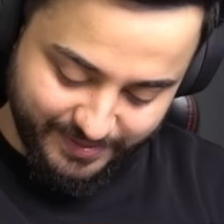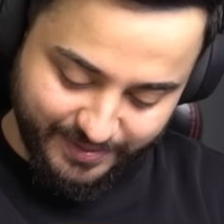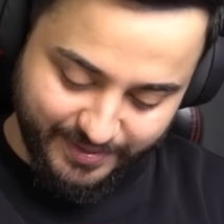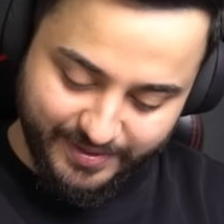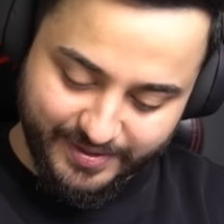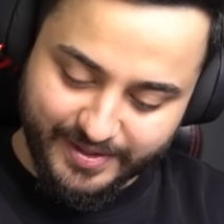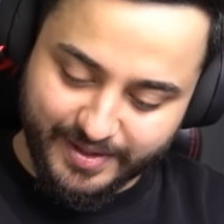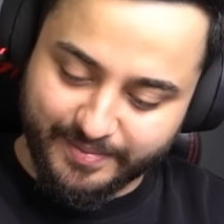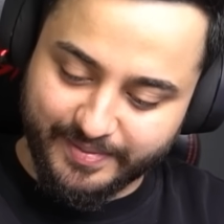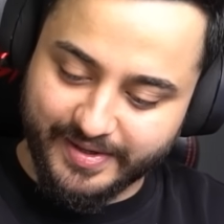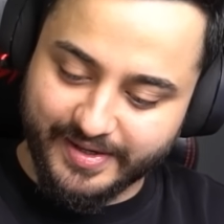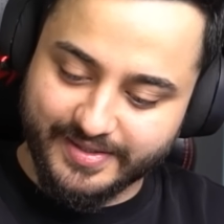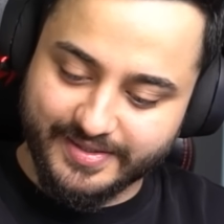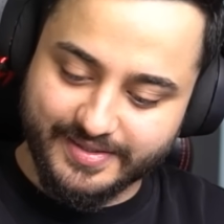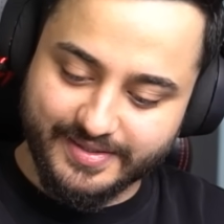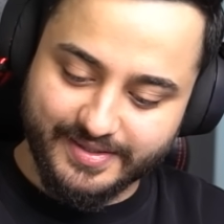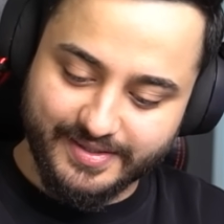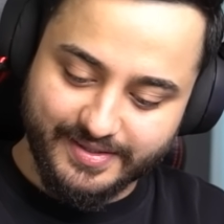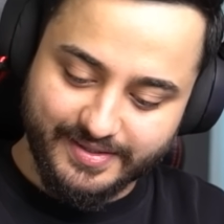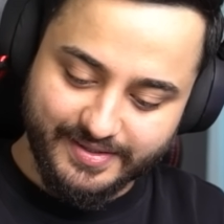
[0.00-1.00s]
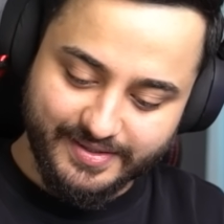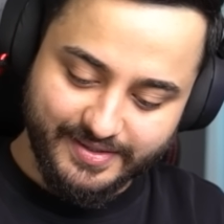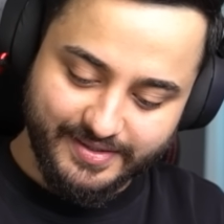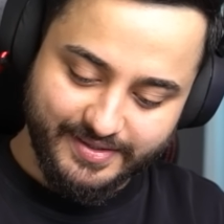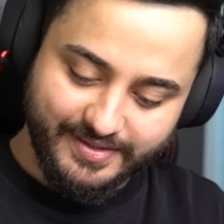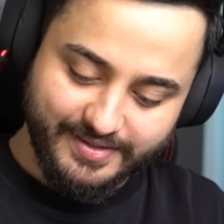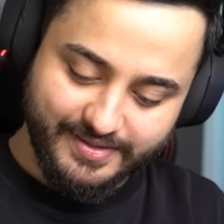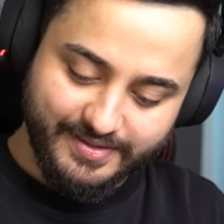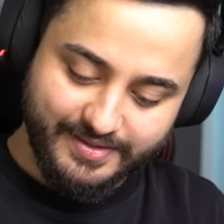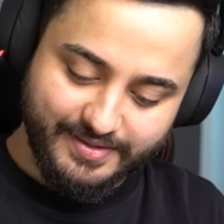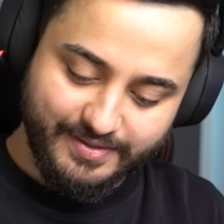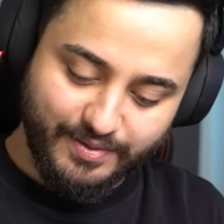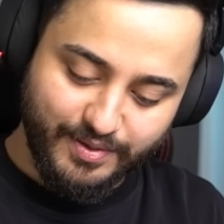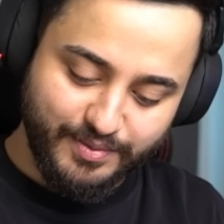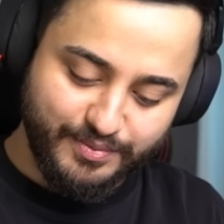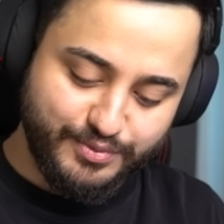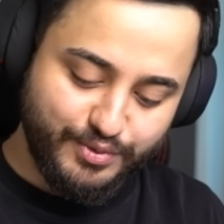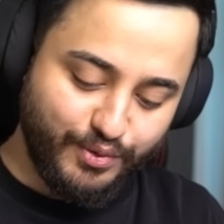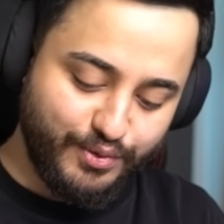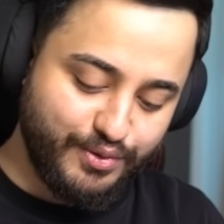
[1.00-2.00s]
Ön kamerası...
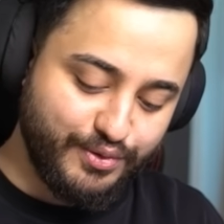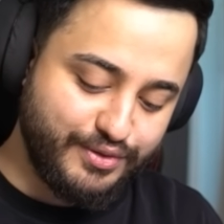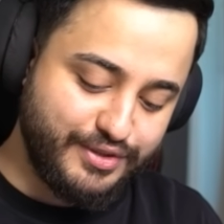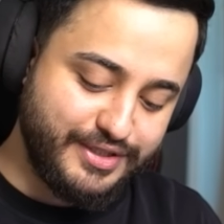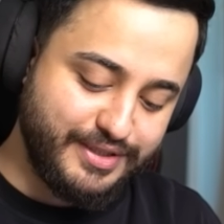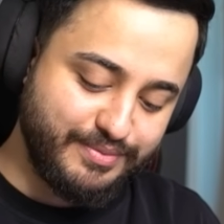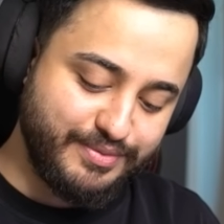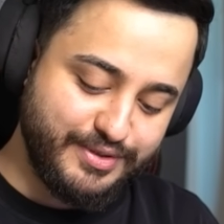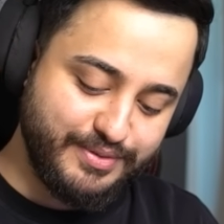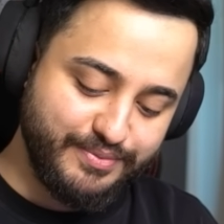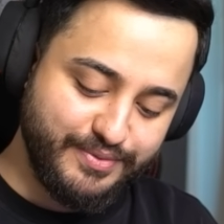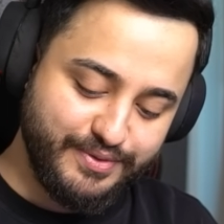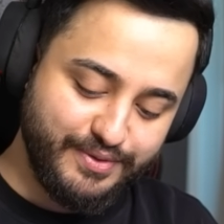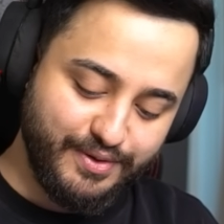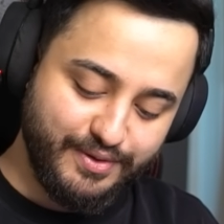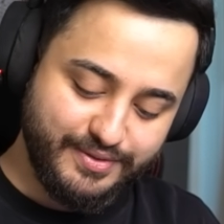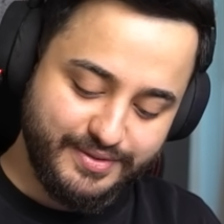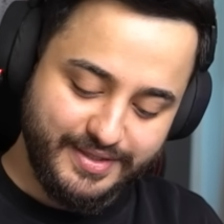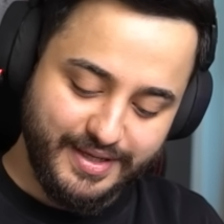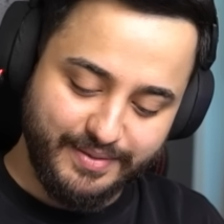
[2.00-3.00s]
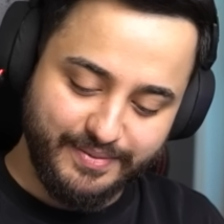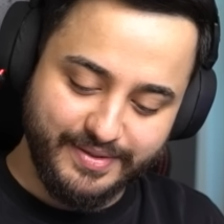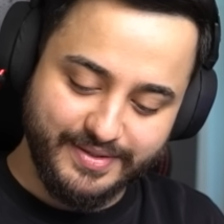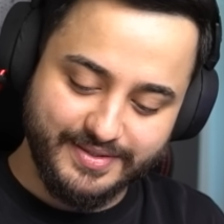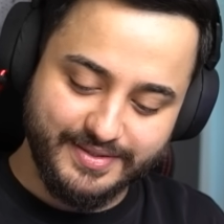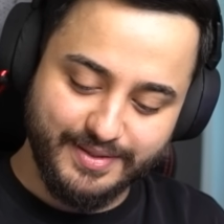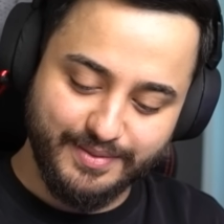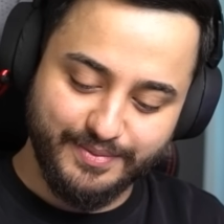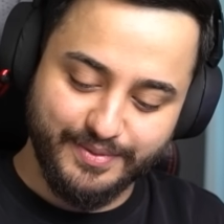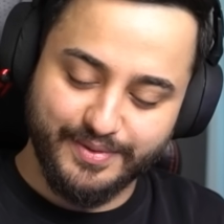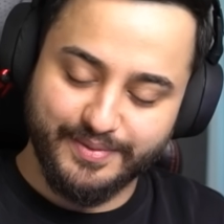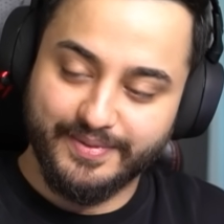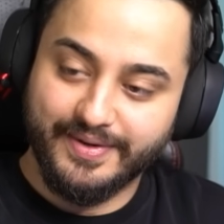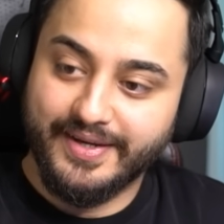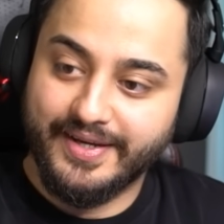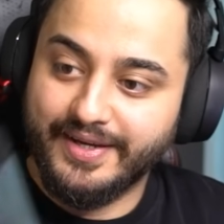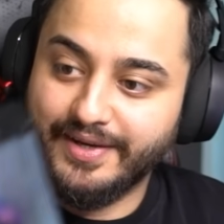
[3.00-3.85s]
Oğlum çok kötü çıkmışım bunu göstermek istemiyorum.